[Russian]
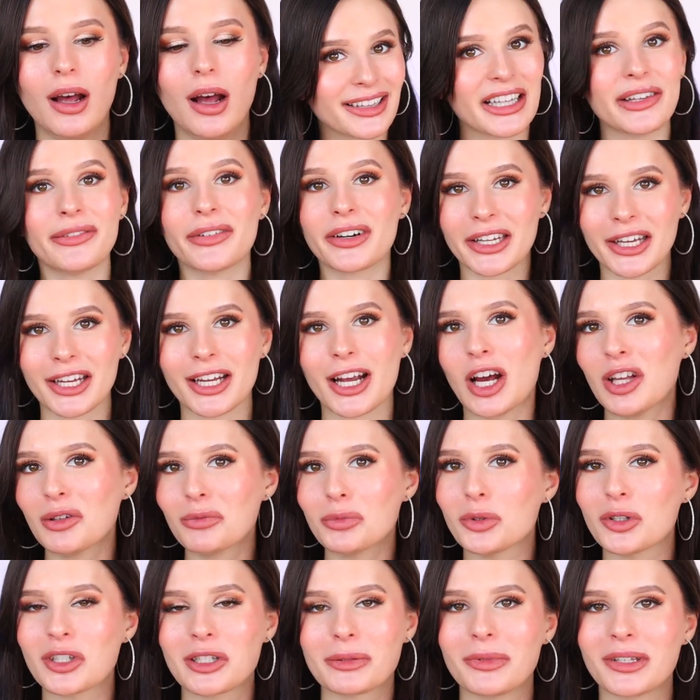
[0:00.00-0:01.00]
Наверняка он
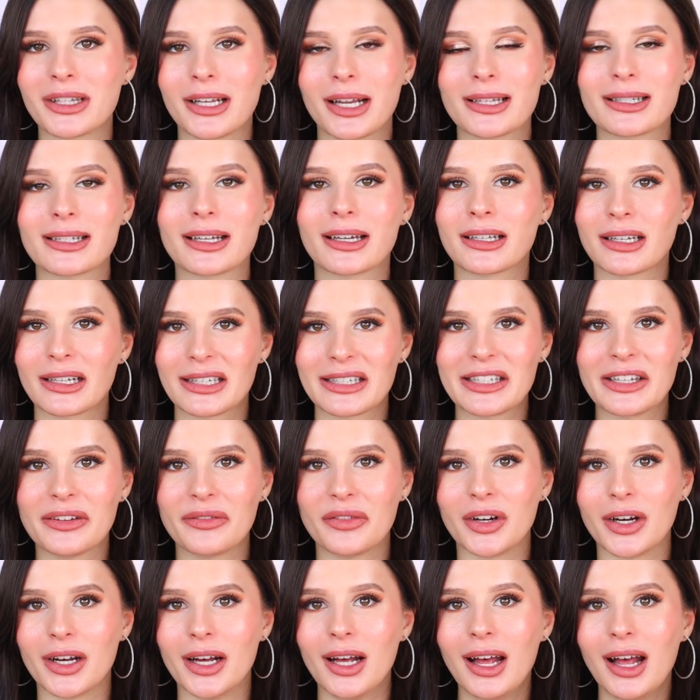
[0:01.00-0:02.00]
будет смотреться
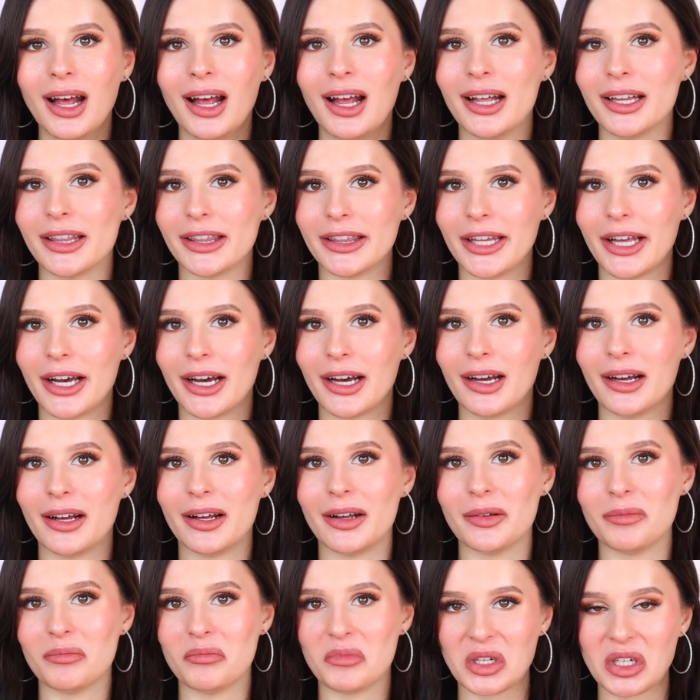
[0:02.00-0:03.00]
красиво
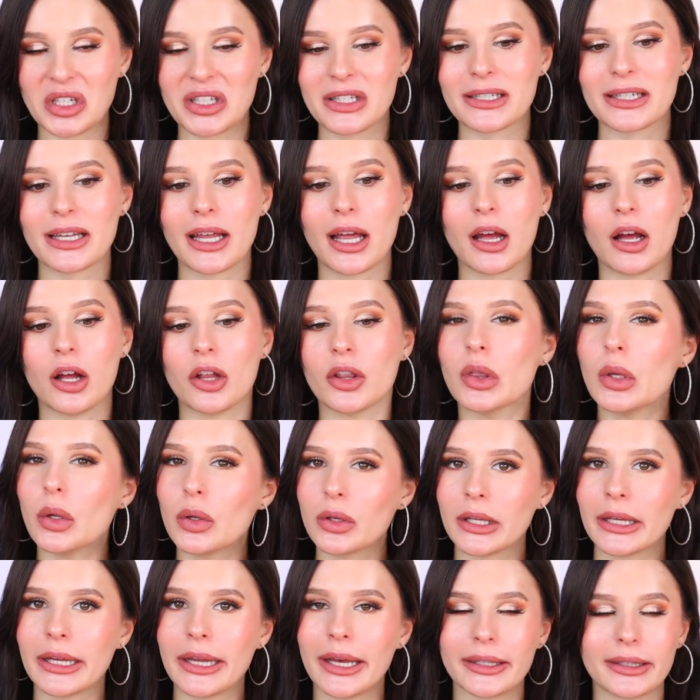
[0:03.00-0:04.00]
на лице, но
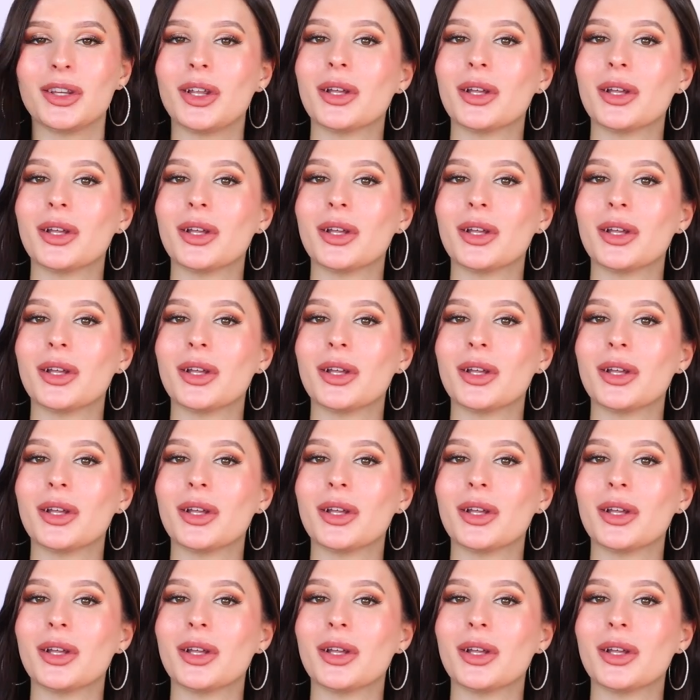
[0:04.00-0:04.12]
нет.